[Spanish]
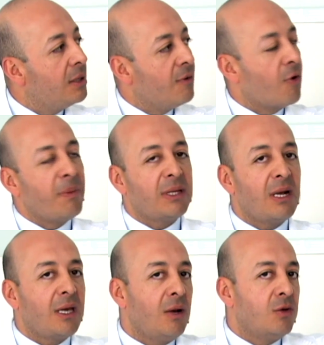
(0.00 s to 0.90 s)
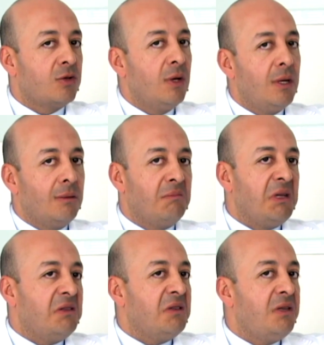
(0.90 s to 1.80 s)
de forma tal que a los
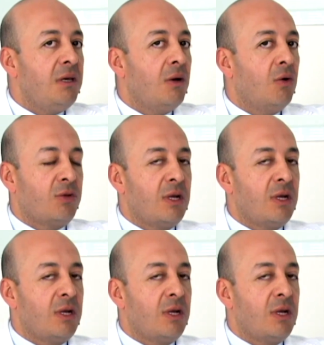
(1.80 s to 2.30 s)
25